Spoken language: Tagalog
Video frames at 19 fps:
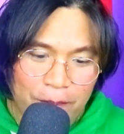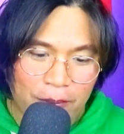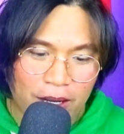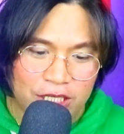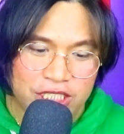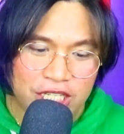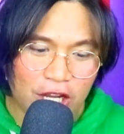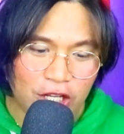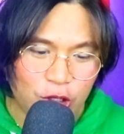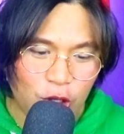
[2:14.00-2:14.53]

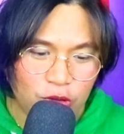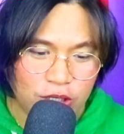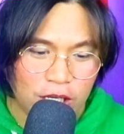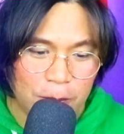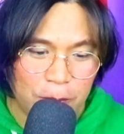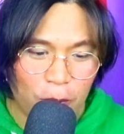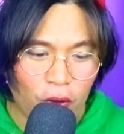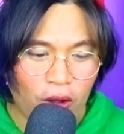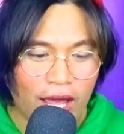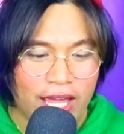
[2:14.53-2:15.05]
Pa-shoutout
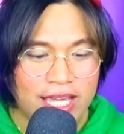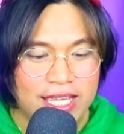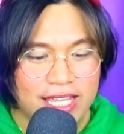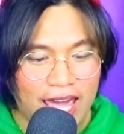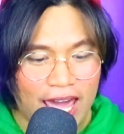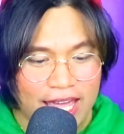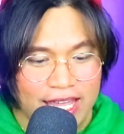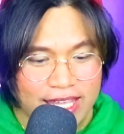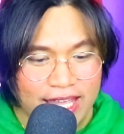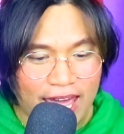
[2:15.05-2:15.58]
din po kay
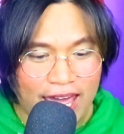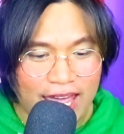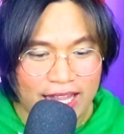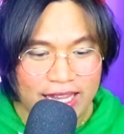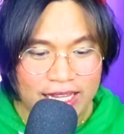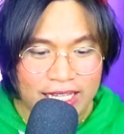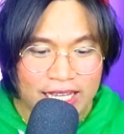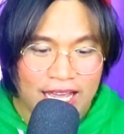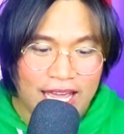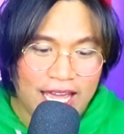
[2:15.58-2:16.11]

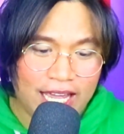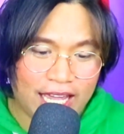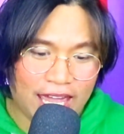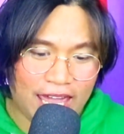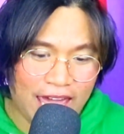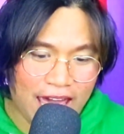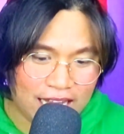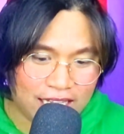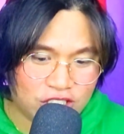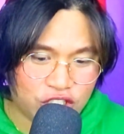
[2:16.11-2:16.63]
Yeyen
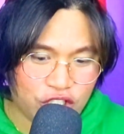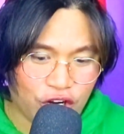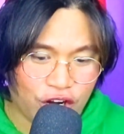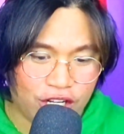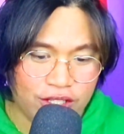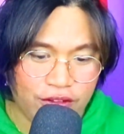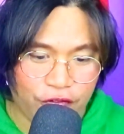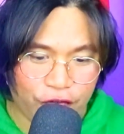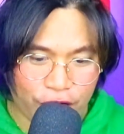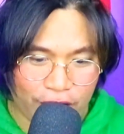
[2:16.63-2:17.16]

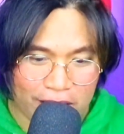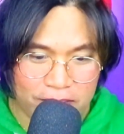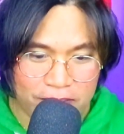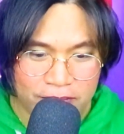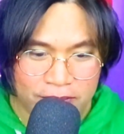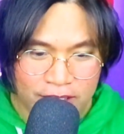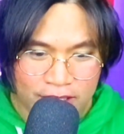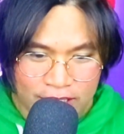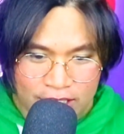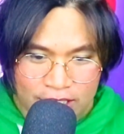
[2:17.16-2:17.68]
Kiachon
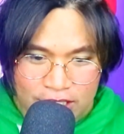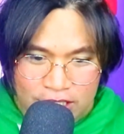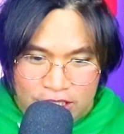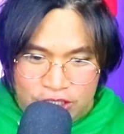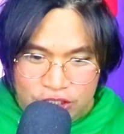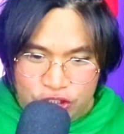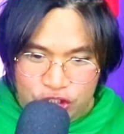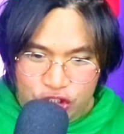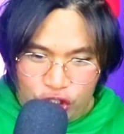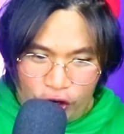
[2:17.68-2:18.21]
from
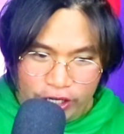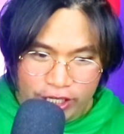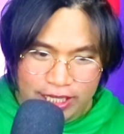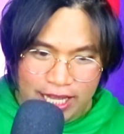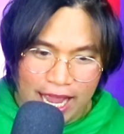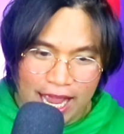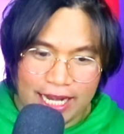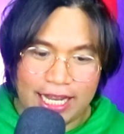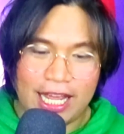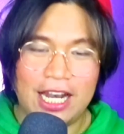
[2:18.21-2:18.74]

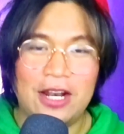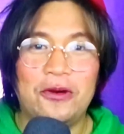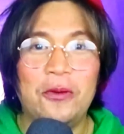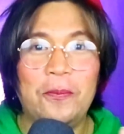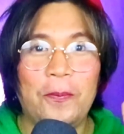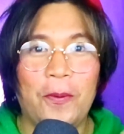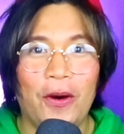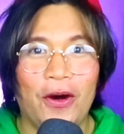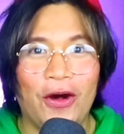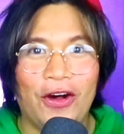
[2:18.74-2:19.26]
Jordan. Hello
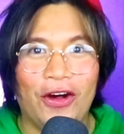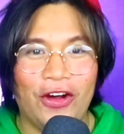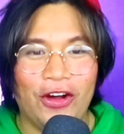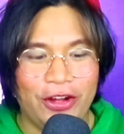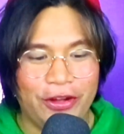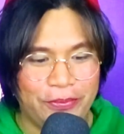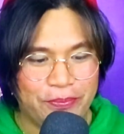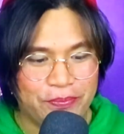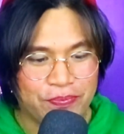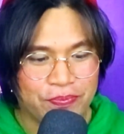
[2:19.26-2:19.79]
po.
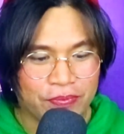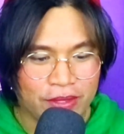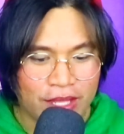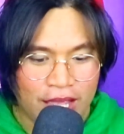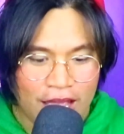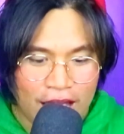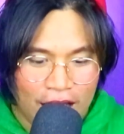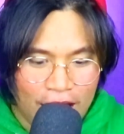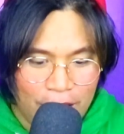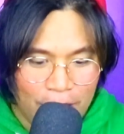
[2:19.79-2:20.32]

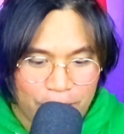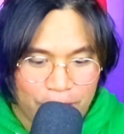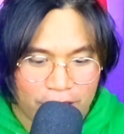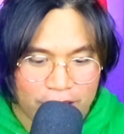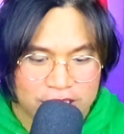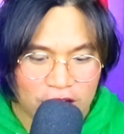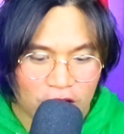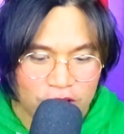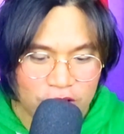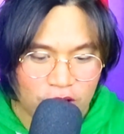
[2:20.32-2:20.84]

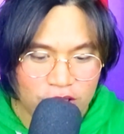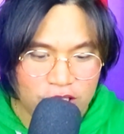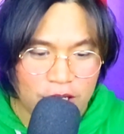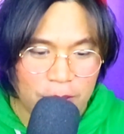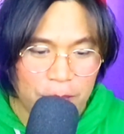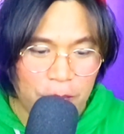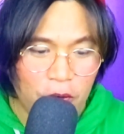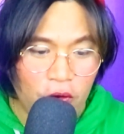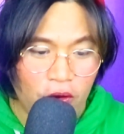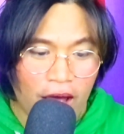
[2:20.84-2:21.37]
Pa-shoutout
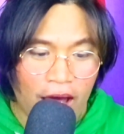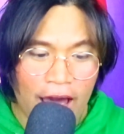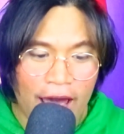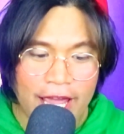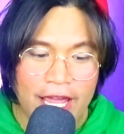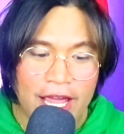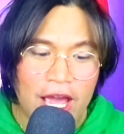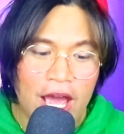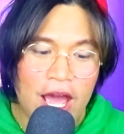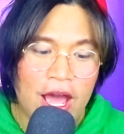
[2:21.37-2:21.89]
din po
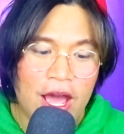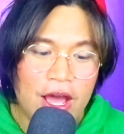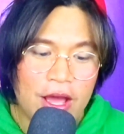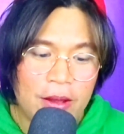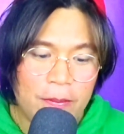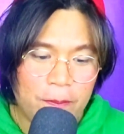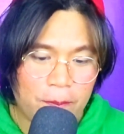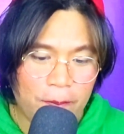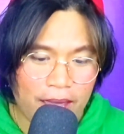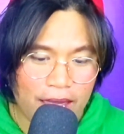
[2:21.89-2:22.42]
kay
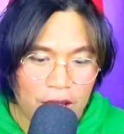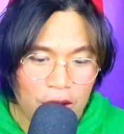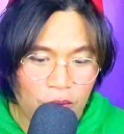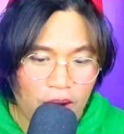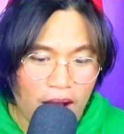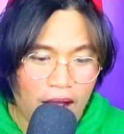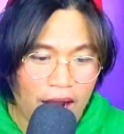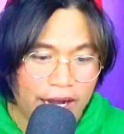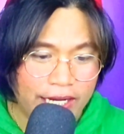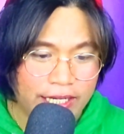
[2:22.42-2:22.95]

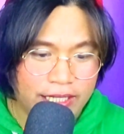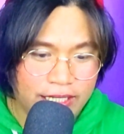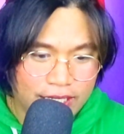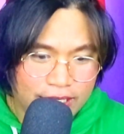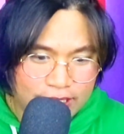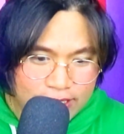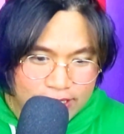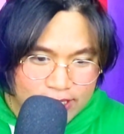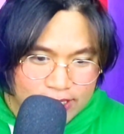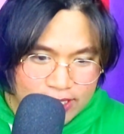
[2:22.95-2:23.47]
Mayward
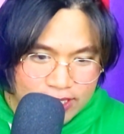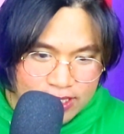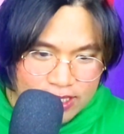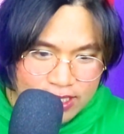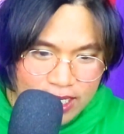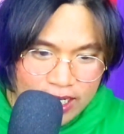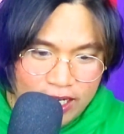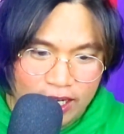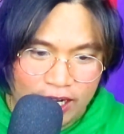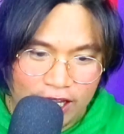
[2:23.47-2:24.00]

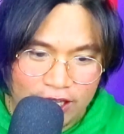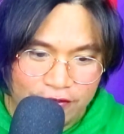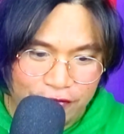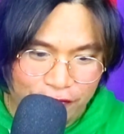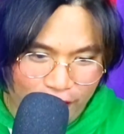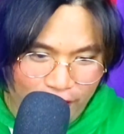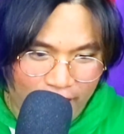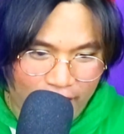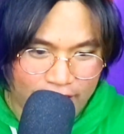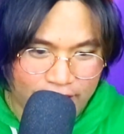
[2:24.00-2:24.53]
Secret
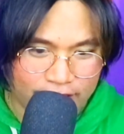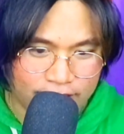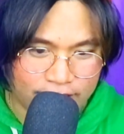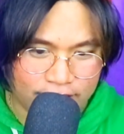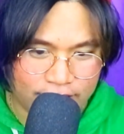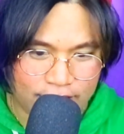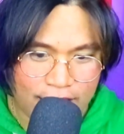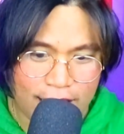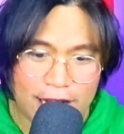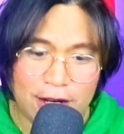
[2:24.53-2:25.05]
fan.
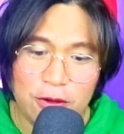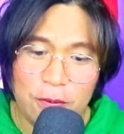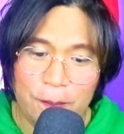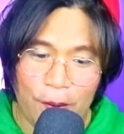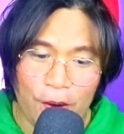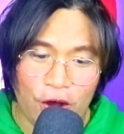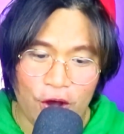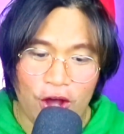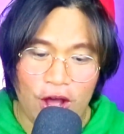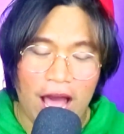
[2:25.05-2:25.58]
Hello
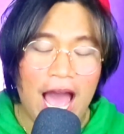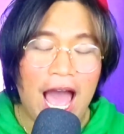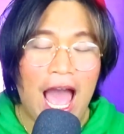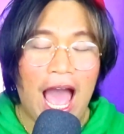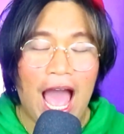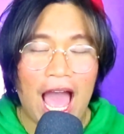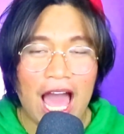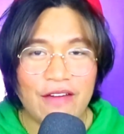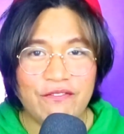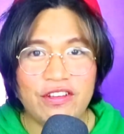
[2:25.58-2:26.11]
po.
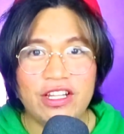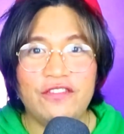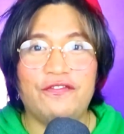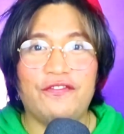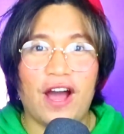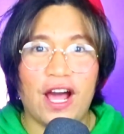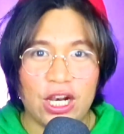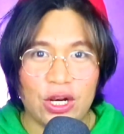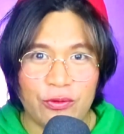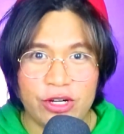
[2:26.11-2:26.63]
Avid
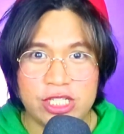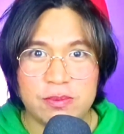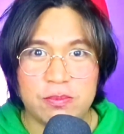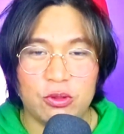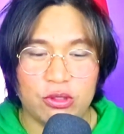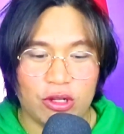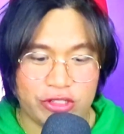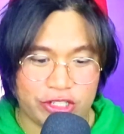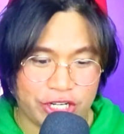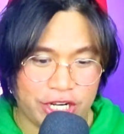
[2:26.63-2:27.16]
followers
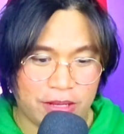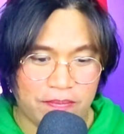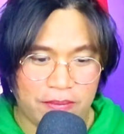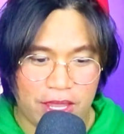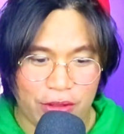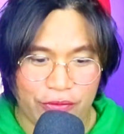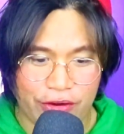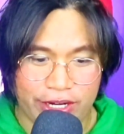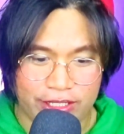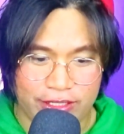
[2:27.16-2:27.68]
po daw siya ng
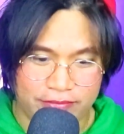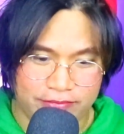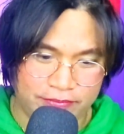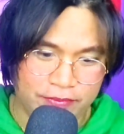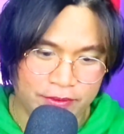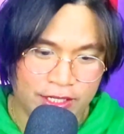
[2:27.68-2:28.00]
Mayward